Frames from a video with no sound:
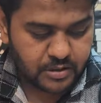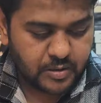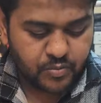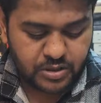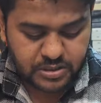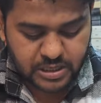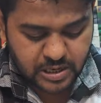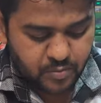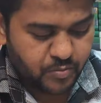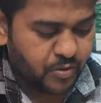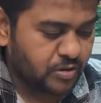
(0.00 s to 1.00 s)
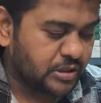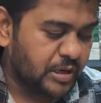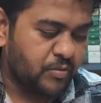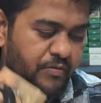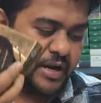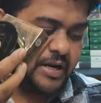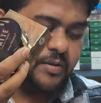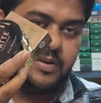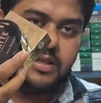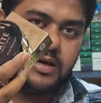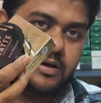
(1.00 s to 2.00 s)
आपको इस तरह का आपको बहुत सारा आपको
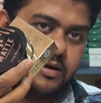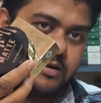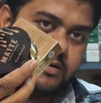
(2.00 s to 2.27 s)
वैरायटी मिल जाएगा